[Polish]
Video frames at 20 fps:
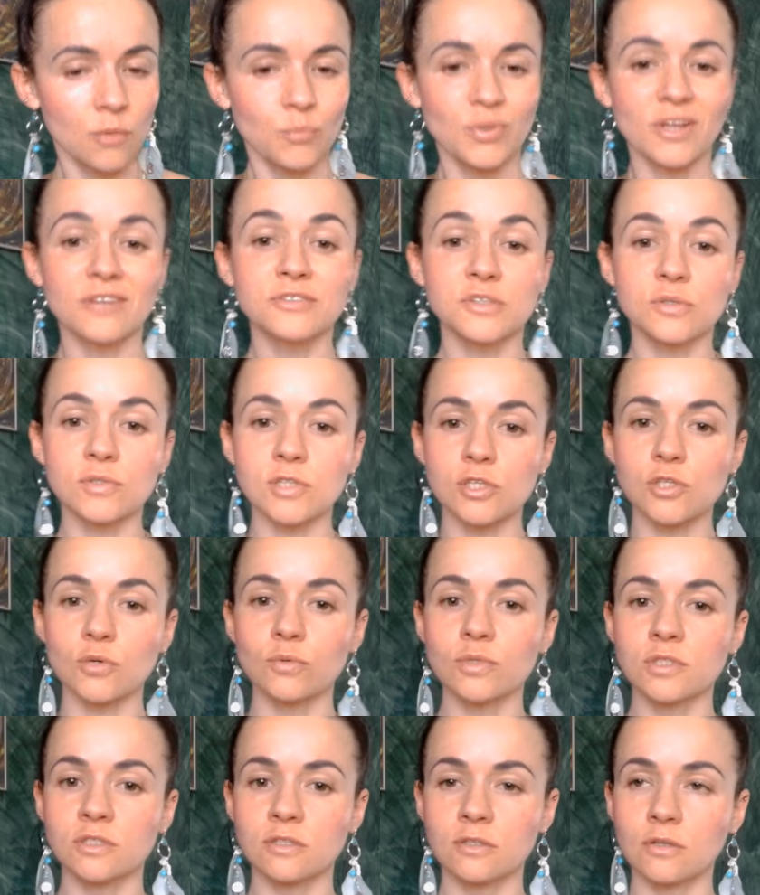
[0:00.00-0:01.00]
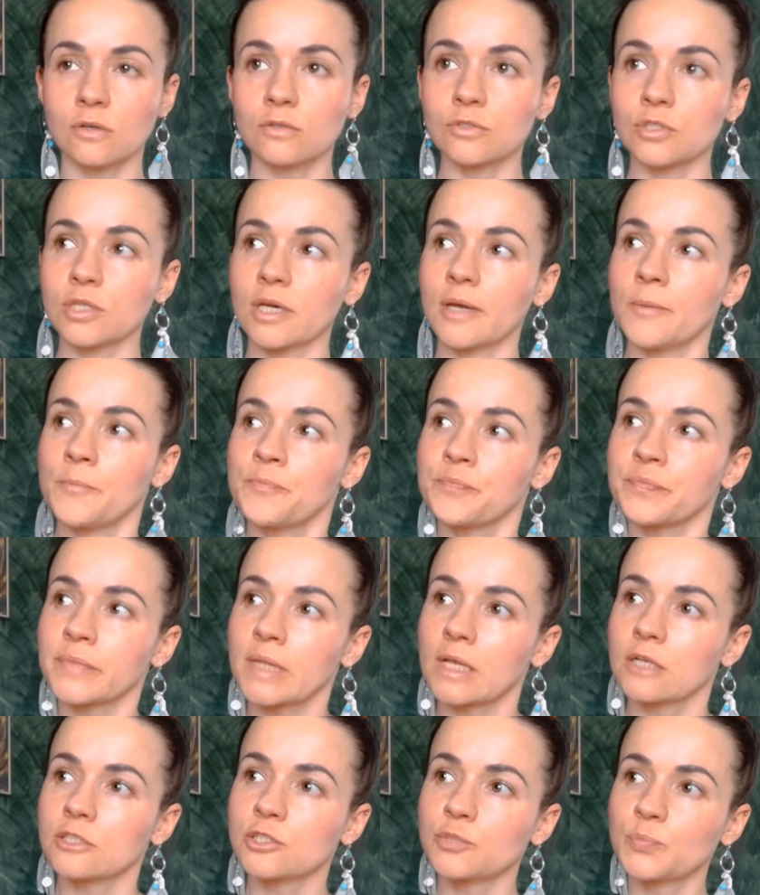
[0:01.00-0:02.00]
Pierwszą rzeczą jest to, że
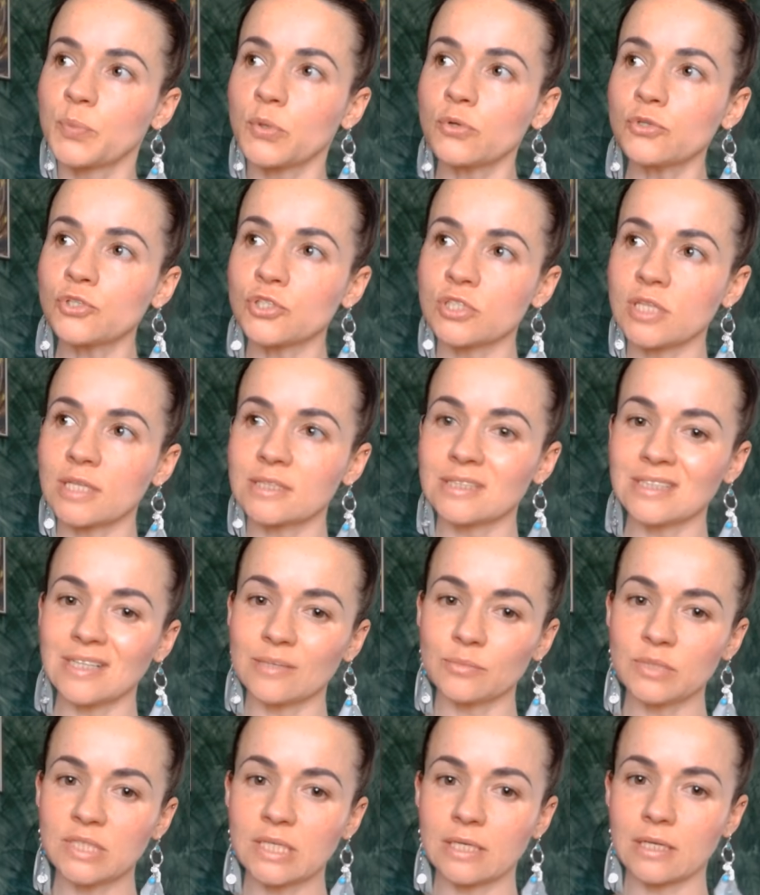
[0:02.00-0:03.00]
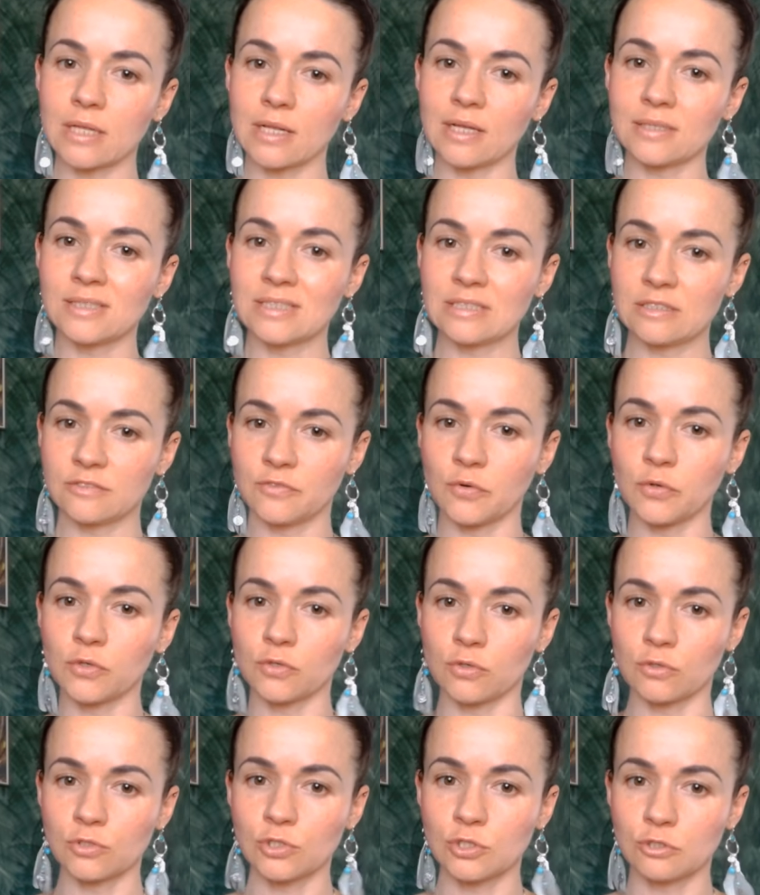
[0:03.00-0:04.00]
spójrz na dynamikę relacji
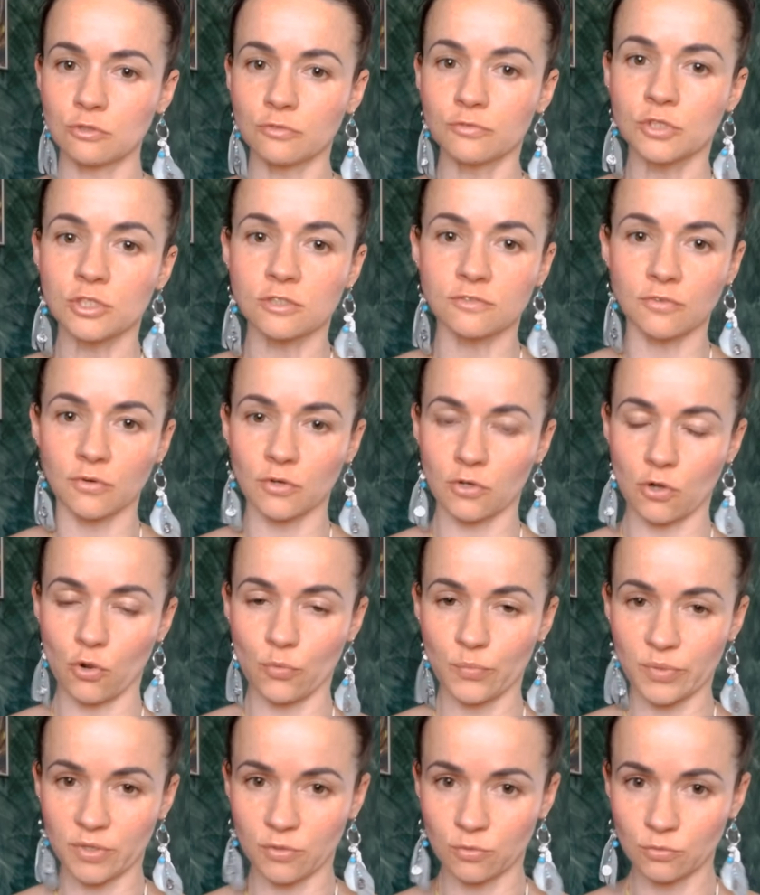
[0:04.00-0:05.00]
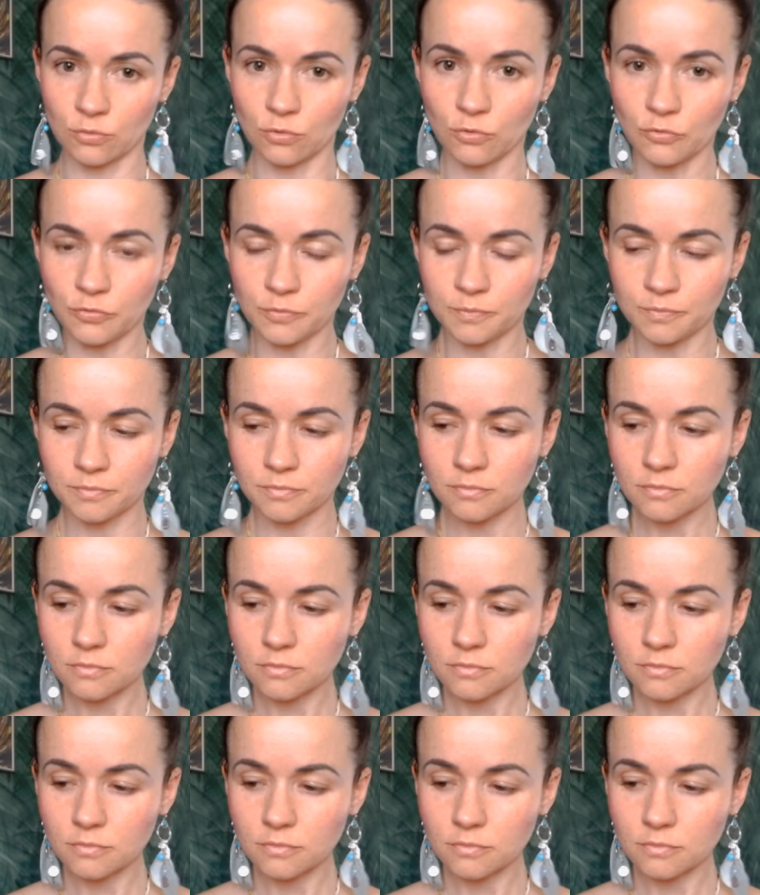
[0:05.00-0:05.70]
swoich rodziców czy swoich opiekunów